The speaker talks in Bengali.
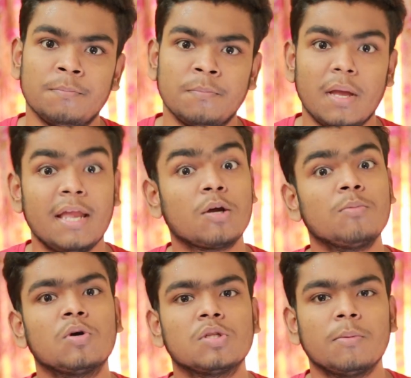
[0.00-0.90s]
নাম
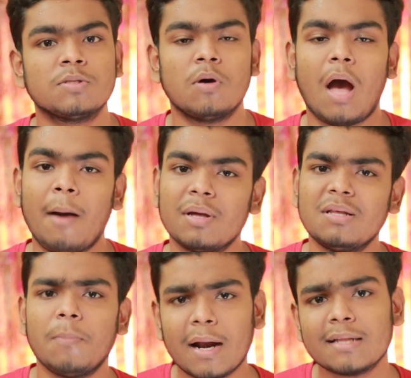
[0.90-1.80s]
এরকম করতে হবে সো
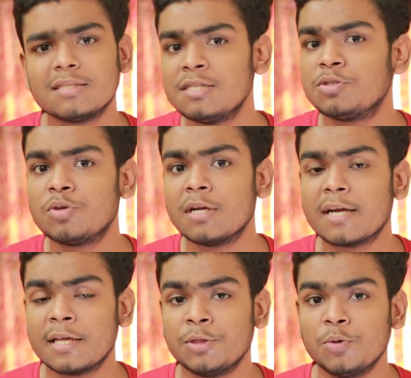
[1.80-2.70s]
আমাদের বাংলাদেশের
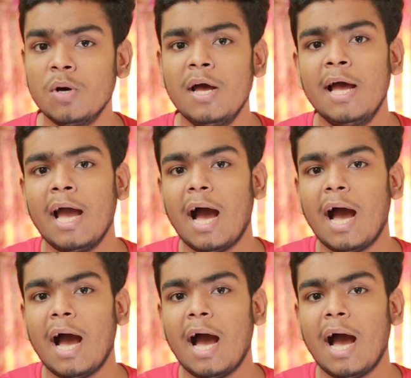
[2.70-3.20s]
স্টুডেন্টরা কিন্তু